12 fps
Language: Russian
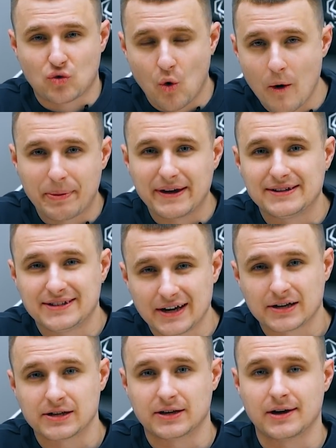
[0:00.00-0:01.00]
копии
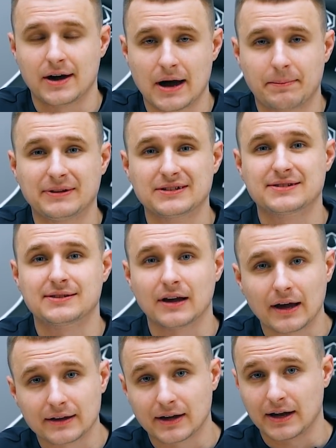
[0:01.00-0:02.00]
техники Apple с
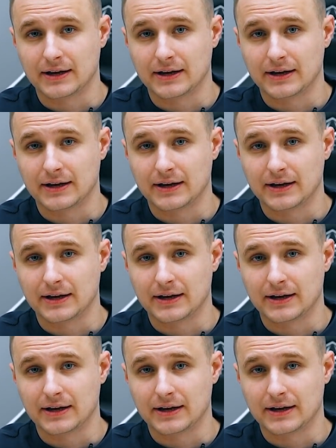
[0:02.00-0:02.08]
сайта